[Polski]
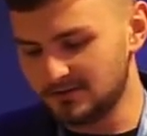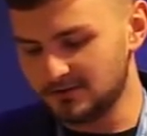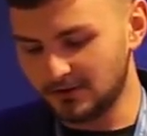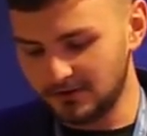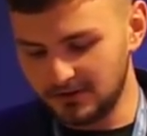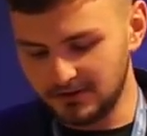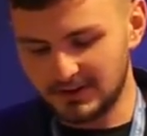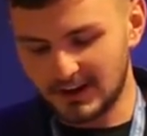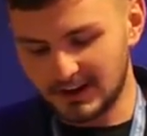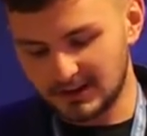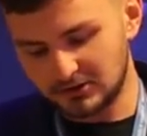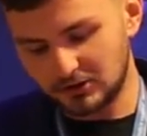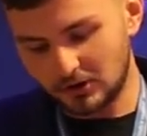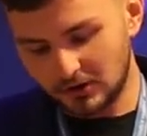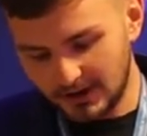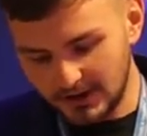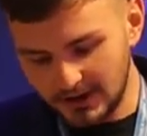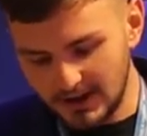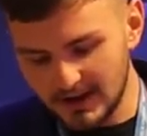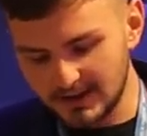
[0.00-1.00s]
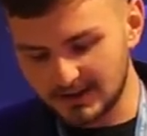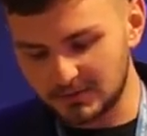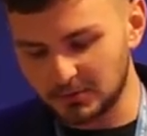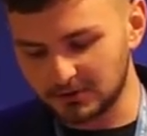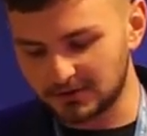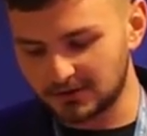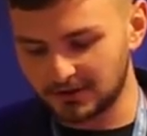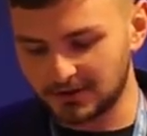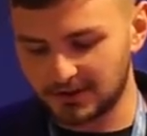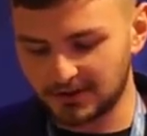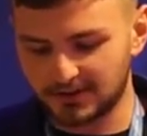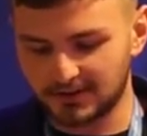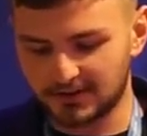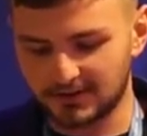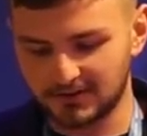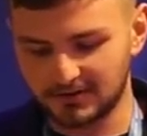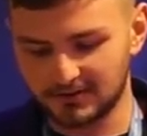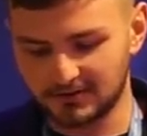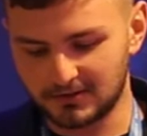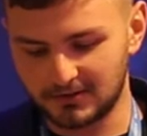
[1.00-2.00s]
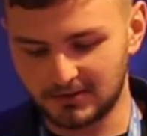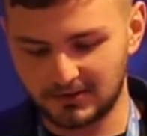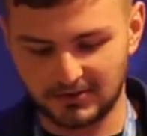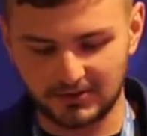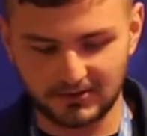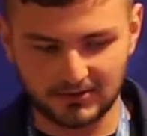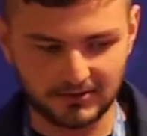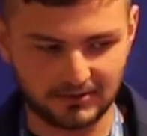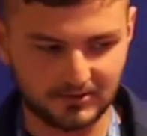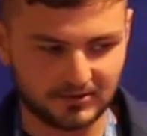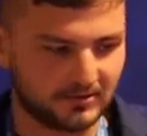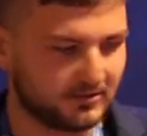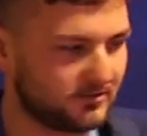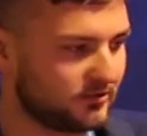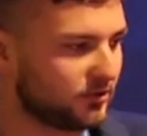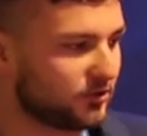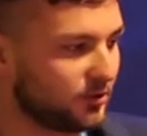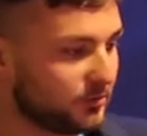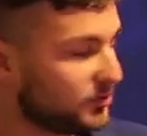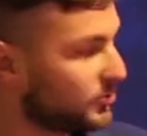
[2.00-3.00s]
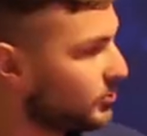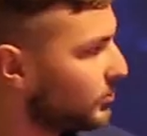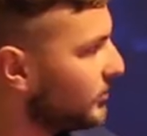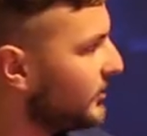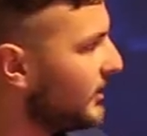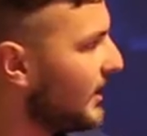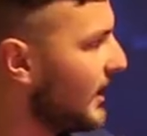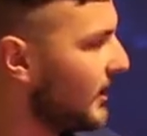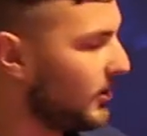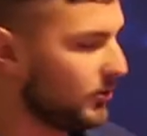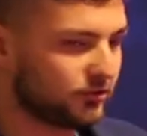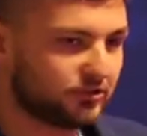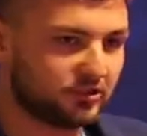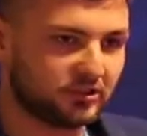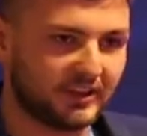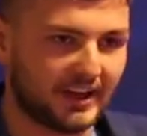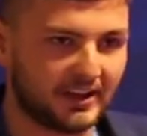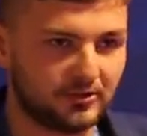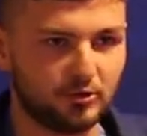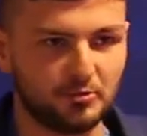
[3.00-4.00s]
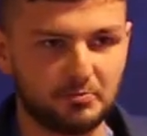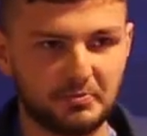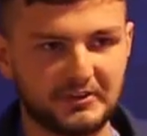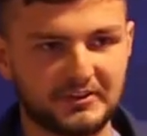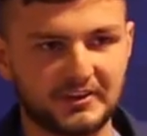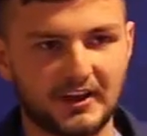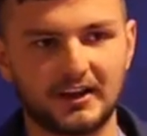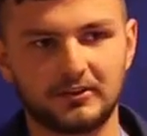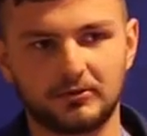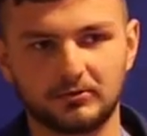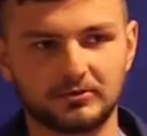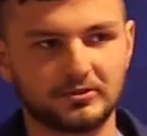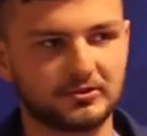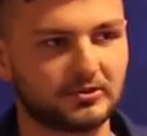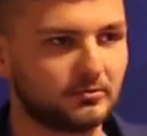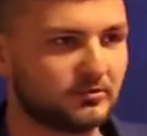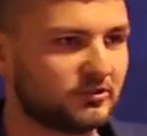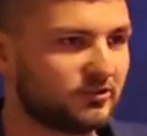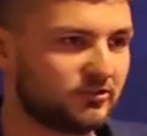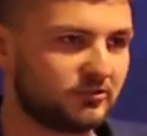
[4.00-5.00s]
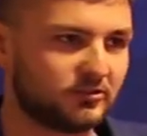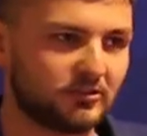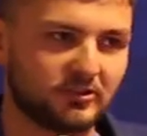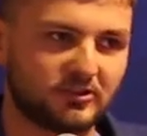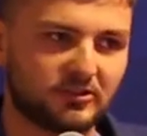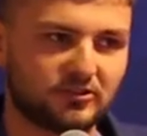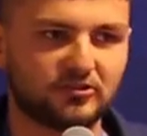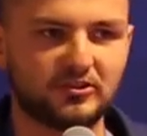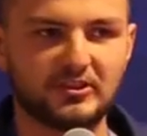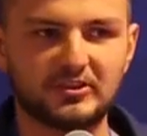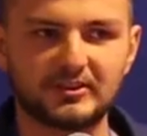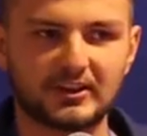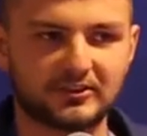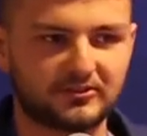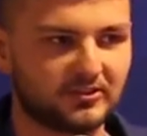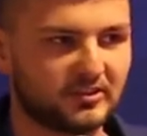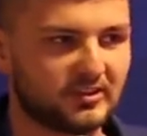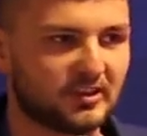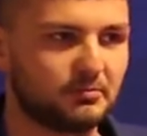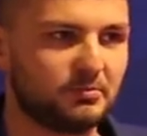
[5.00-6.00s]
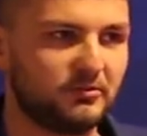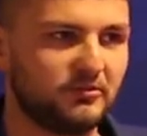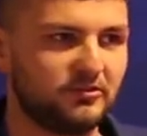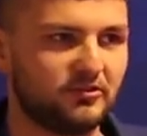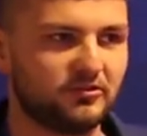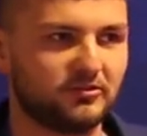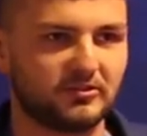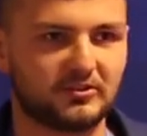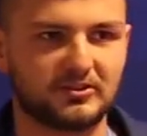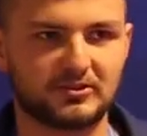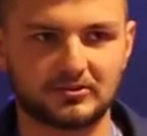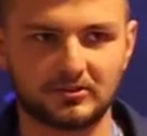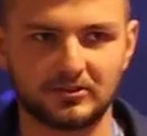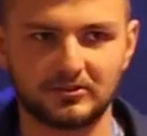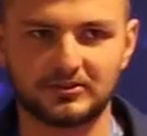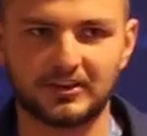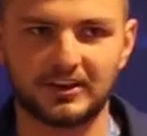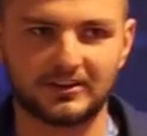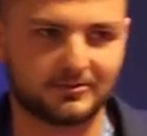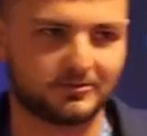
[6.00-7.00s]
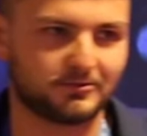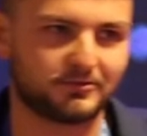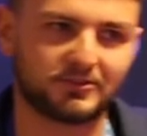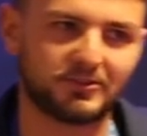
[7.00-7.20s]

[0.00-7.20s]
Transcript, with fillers: no i tak trochę jest, bo to jest, to jest to są studia o czytaniu i pisaniu. To, są, to jest 300-350 stron tekstów